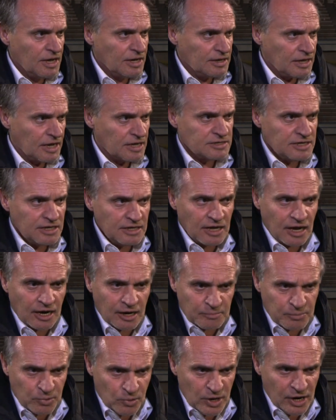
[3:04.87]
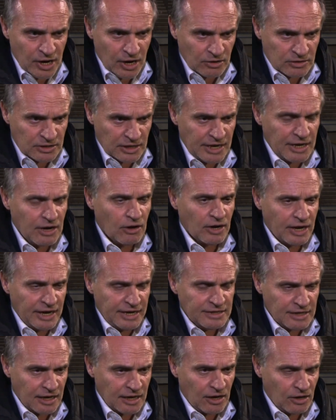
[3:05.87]
dass in einer Burgenlandliga oder
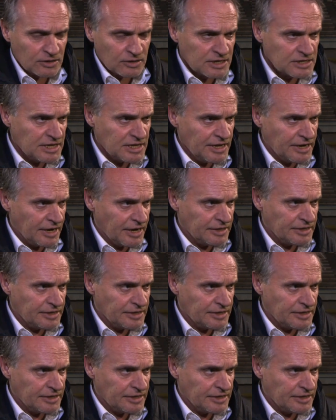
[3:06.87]
in der Landesliga